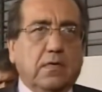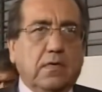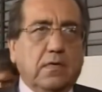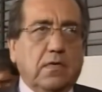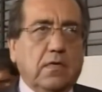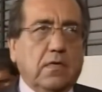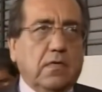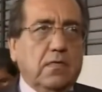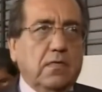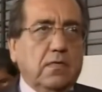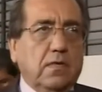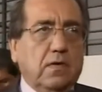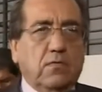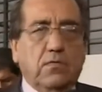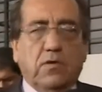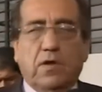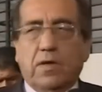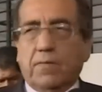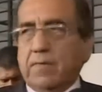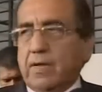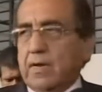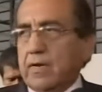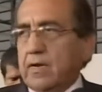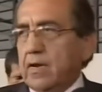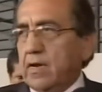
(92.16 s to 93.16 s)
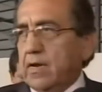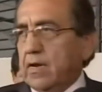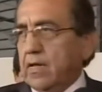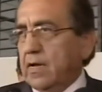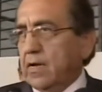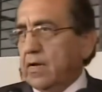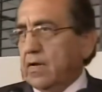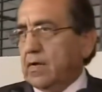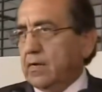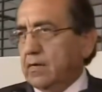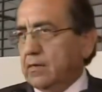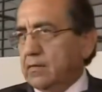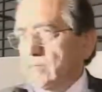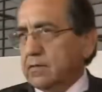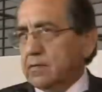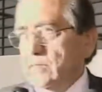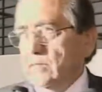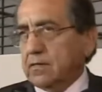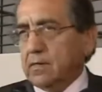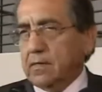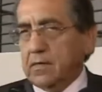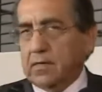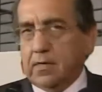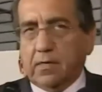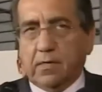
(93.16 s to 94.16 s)
eh, de una manera,
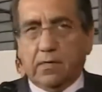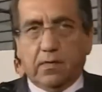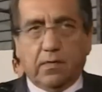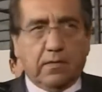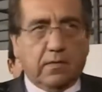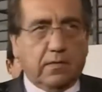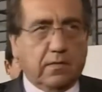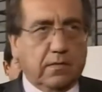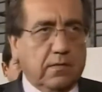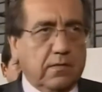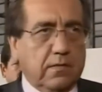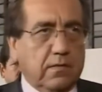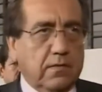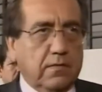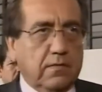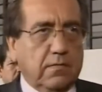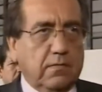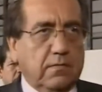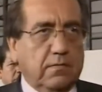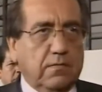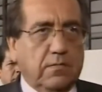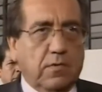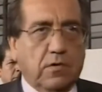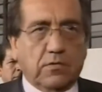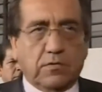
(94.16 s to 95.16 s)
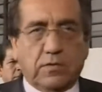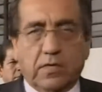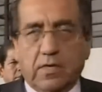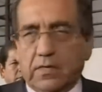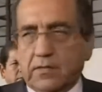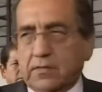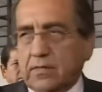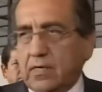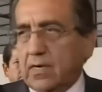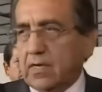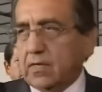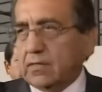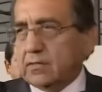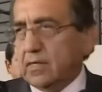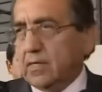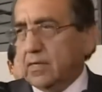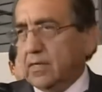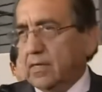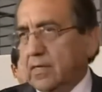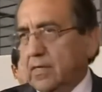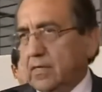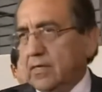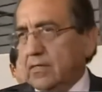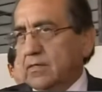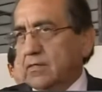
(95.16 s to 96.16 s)
eh, vamos a decir
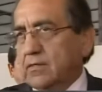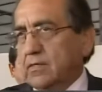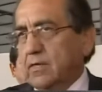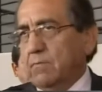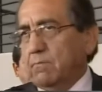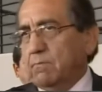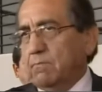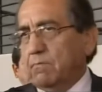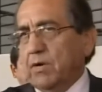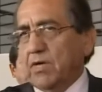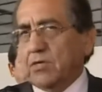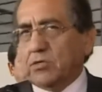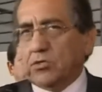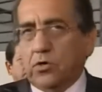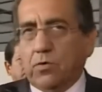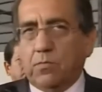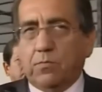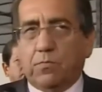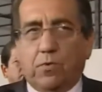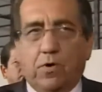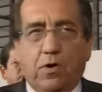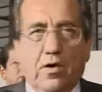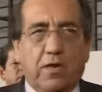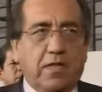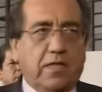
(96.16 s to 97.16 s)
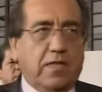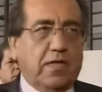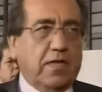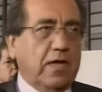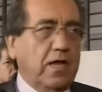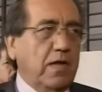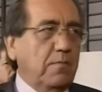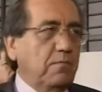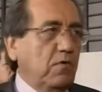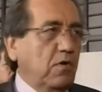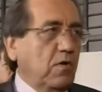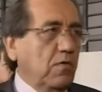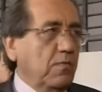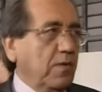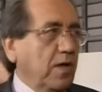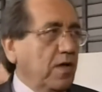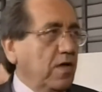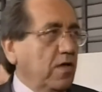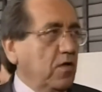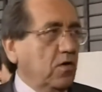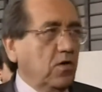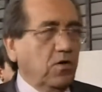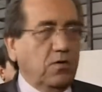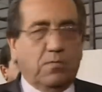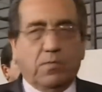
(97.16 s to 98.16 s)
así, sin pasión política y por
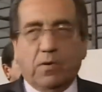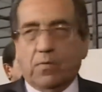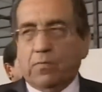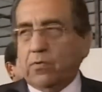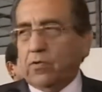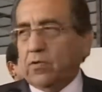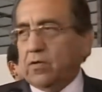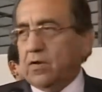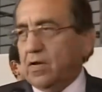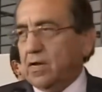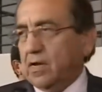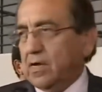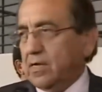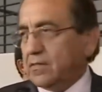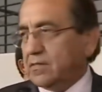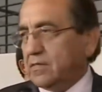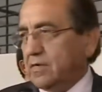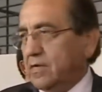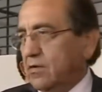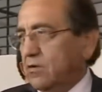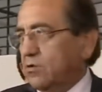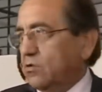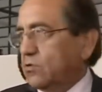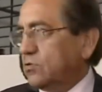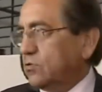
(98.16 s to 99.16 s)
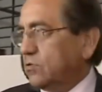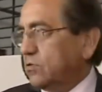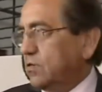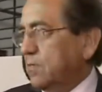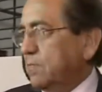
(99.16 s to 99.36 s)
medio, como podrían hacer en otros